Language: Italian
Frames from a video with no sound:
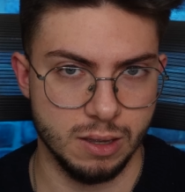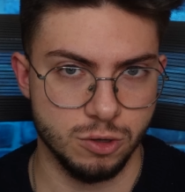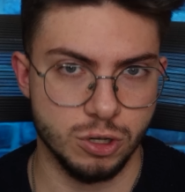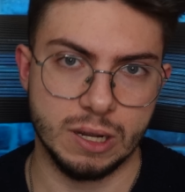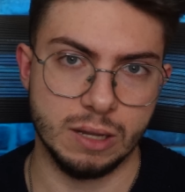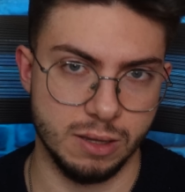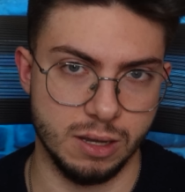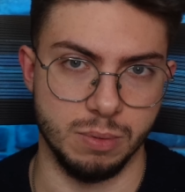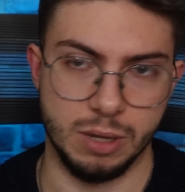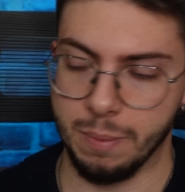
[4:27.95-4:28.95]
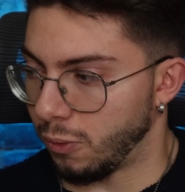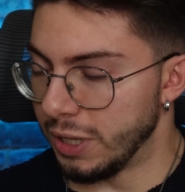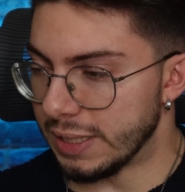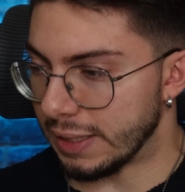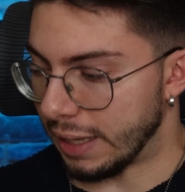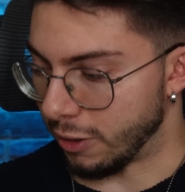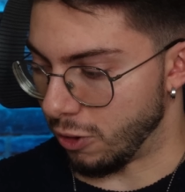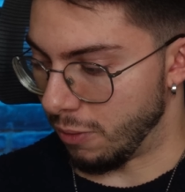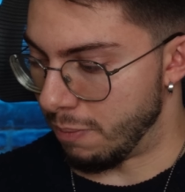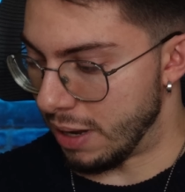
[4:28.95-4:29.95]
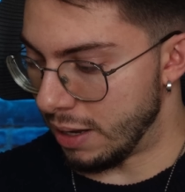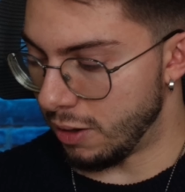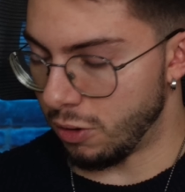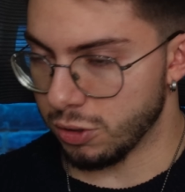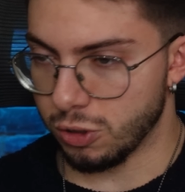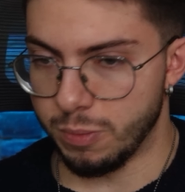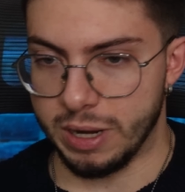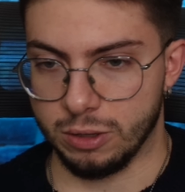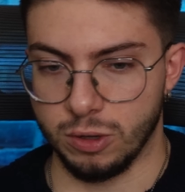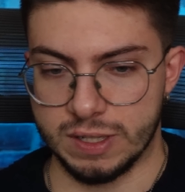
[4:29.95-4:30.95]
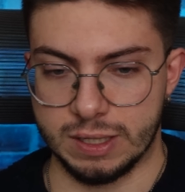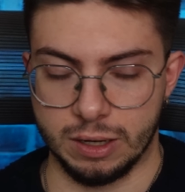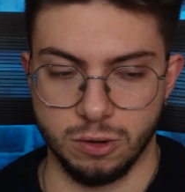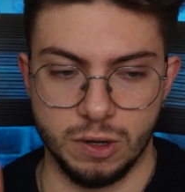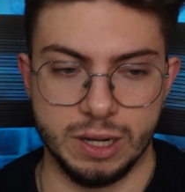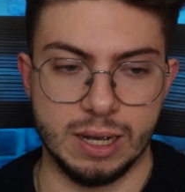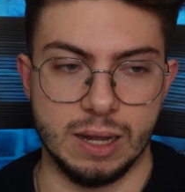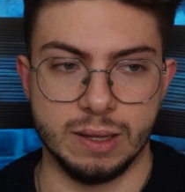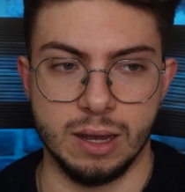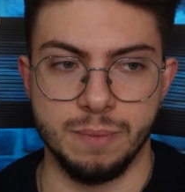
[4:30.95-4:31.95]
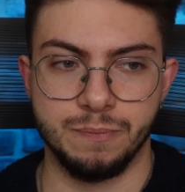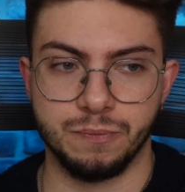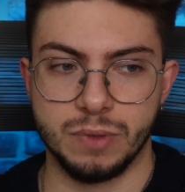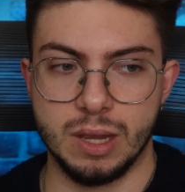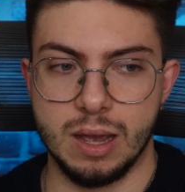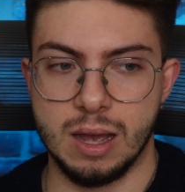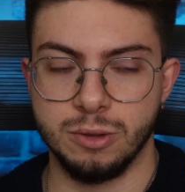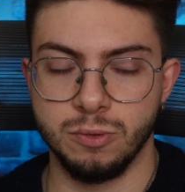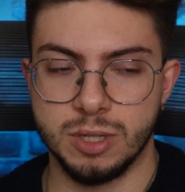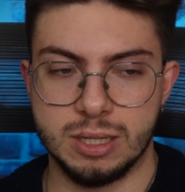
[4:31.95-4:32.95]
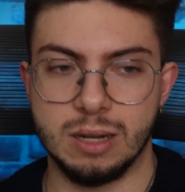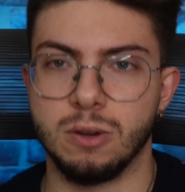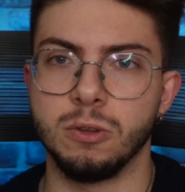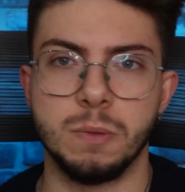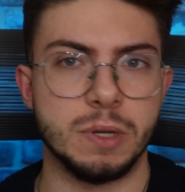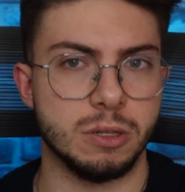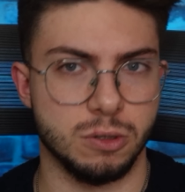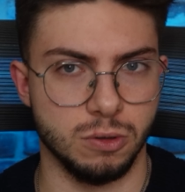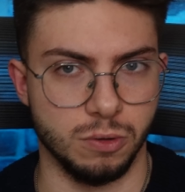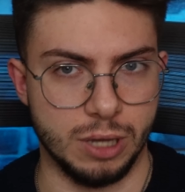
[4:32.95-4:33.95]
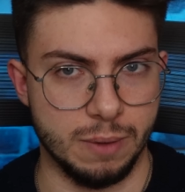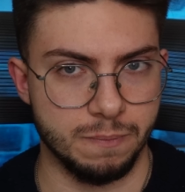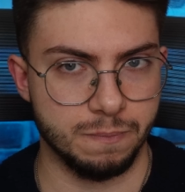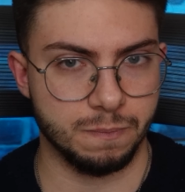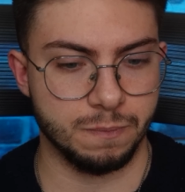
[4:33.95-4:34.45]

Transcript: Cercate di capire. Questa roba ho scoperto essere collegata ad un sacco di persone